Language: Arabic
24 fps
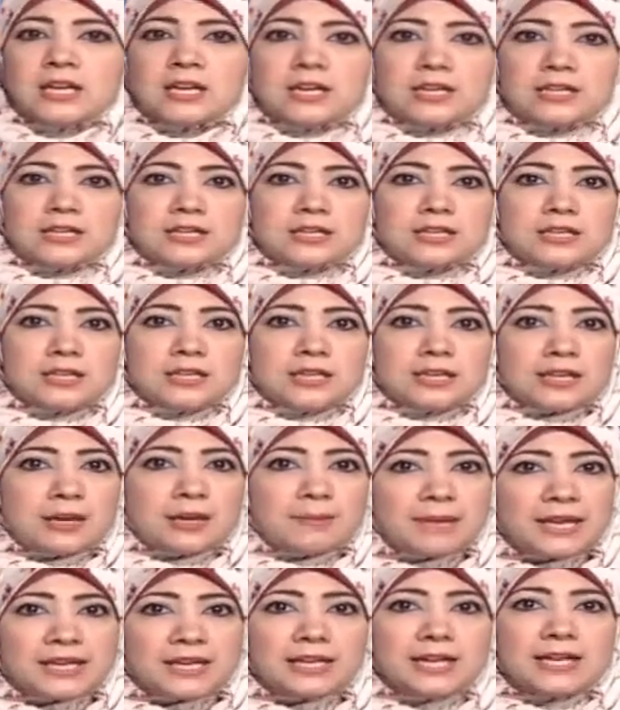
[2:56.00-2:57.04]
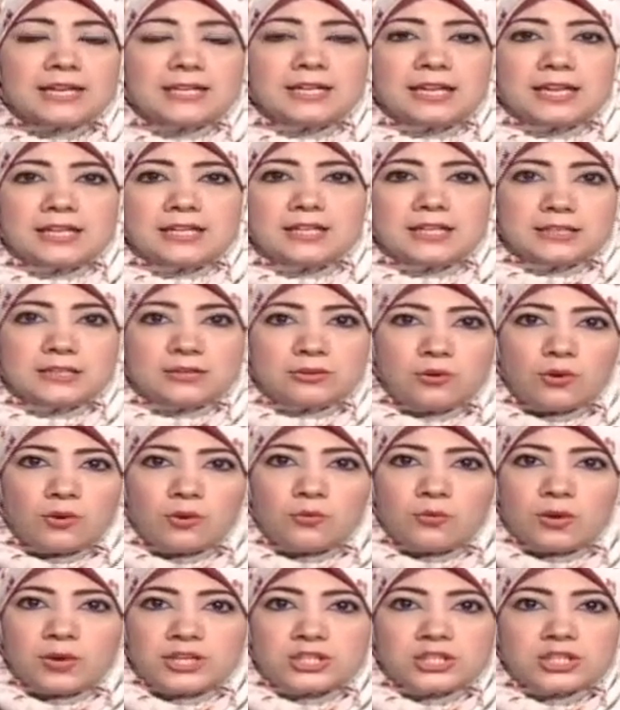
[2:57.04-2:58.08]
آه كمان هنلاقيه ان
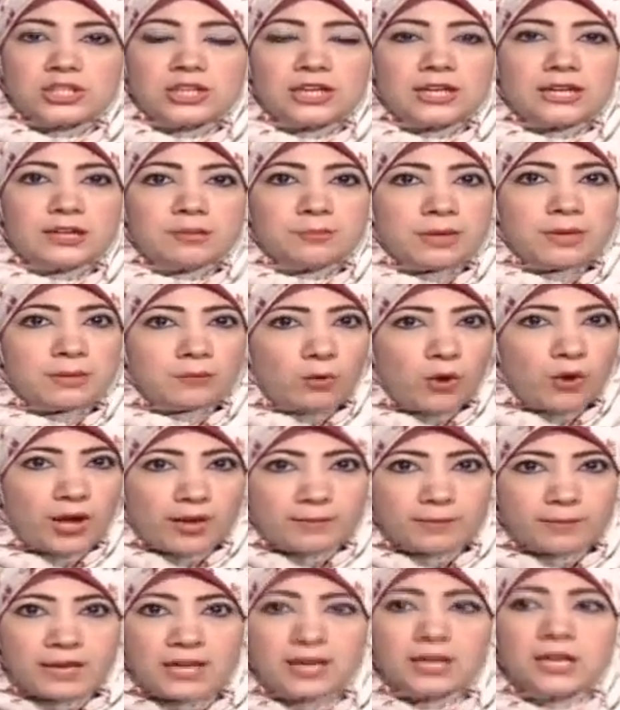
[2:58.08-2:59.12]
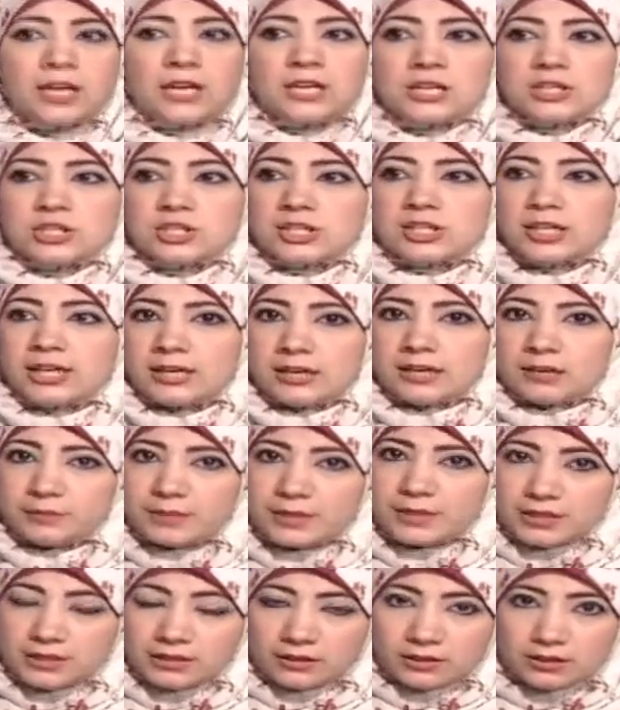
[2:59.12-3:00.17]
هو اشتغل بالمحاماه اشتغل
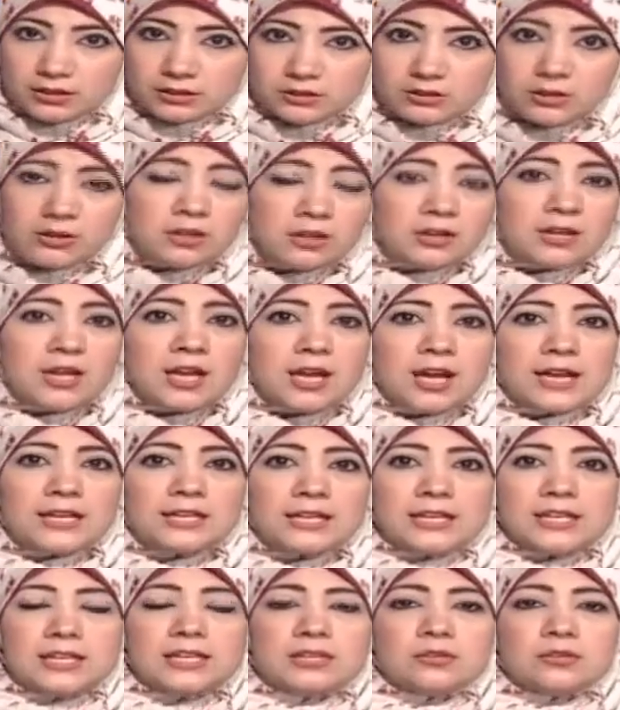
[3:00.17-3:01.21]
بالقضاء هنلاقيه ان